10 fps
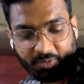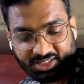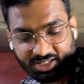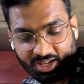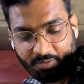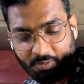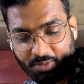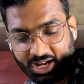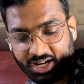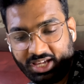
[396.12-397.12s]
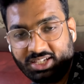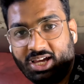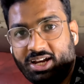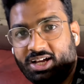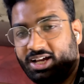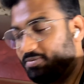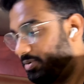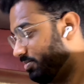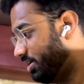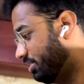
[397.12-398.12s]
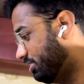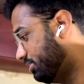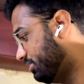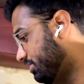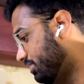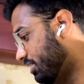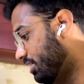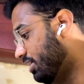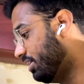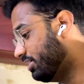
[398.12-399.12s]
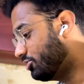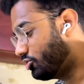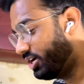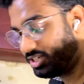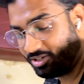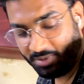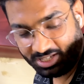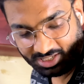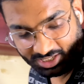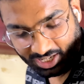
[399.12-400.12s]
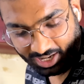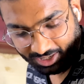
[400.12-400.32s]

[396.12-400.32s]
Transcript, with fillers: मैसेज है मम्मा का नहीं जाना कहीं पे भी मैंने देखा स्ट्रिक्ट मैसेज है